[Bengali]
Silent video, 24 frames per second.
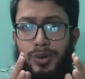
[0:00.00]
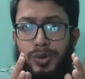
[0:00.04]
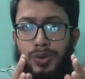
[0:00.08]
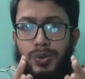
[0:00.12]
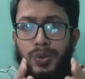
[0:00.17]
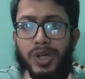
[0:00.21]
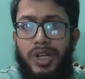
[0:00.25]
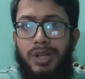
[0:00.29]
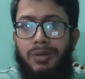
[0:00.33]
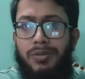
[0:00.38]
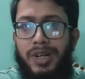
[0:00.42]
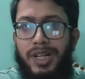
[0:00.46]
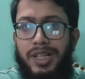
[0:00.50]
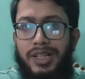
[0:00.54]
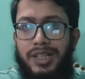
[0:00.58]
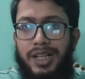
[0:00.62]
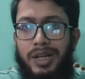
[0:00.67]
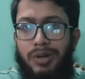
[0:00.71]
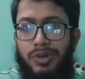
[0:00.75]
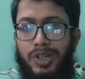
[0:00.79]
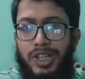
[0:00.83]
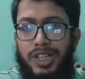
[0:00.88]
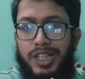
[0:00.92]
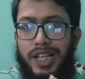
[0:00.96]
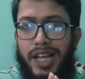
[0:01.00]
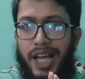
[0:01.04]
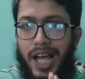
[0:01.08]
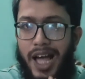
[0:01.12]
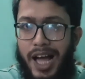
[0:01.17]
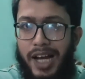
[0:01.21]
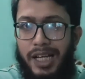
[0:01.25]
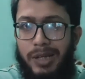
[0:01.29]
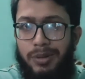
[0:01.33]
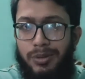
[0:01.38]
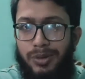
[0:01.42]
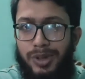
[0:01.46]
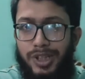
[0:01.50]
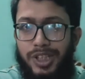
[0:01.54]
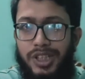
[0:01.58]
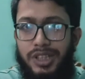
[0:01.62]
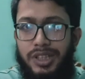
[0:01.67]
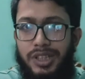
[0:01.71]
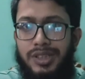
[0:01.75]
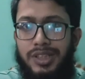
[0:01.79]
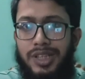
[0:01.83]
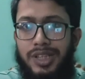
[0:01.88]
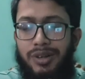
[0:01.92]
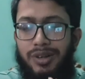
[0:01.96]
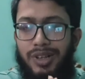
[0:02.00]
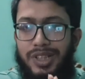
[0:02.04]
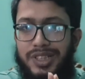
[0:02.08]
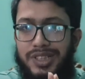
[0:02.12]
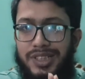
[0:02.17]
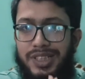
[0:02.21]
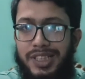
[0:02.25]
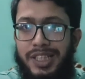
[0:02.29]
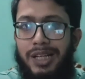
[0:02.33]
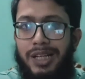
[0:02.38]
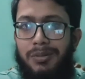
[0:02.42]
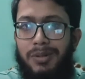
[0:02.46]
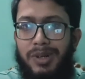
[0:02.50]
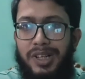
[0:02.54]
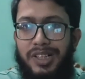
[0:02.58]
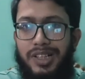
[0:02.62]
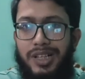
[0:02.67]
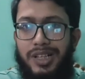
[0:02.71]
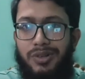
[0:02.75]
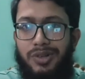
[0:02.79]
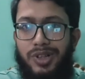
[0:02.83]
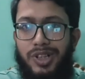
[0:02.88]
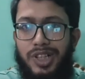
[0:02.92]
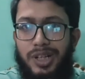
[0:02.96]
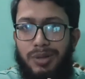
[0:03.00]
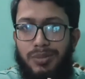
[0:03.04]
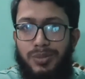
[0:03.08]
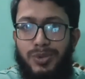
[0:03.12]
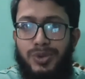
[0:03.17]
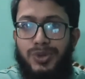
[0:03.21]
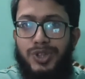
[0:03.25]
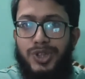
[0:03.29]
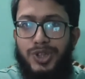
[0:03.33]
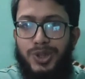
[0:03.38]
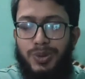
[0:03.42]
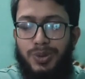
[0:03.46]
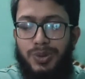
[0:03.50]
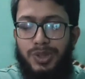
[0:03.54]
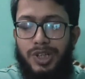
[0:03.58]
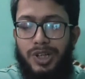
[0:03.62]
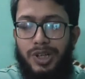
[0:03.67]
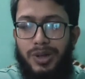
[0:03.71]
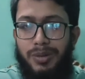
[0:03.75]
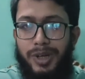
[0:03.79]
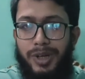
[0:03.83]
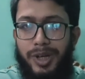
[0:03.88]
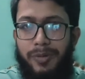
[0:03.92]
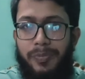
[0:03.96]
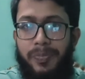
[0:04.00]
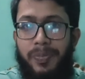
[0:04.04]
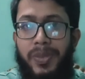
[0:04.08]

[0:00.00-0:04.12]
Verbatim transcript: ডুয়েল ব্যান্ড রাউটারটাই আগে বলি তাহলে সিঙ্গেল ব্যান্ড রাউটারটা বুঝতে সুবিধা হবে